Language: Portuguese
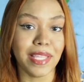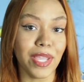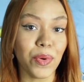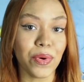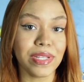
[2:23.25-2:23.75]

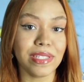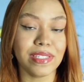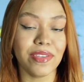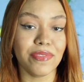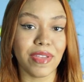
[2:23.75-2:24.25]
Tem
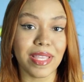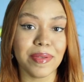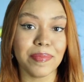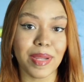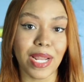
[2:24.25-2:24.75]
coisas que vêm
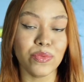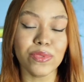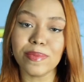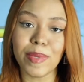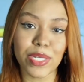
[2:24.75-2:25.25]
para
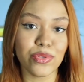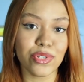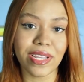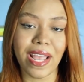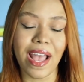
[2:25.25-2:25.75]
nos
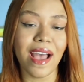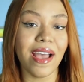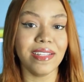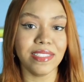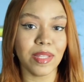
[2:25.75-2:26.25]
prejudicar
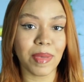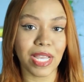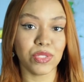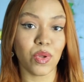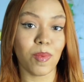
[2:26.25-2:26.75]
ainda
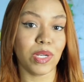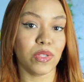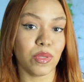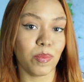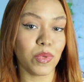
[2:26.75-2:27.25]
mais, como a
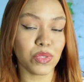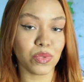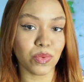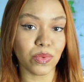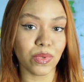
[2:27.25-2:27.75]
nossa
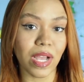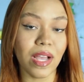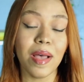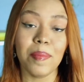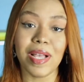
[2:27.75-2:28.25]
postura,